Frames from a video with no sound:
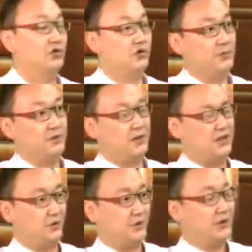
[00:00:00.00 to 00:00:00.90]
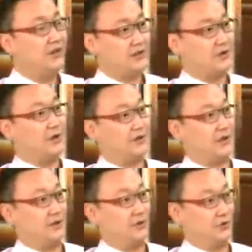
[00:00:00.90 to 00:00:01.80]
就说明在有的特定情
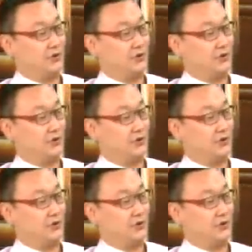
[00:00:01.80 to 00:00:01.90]
况下，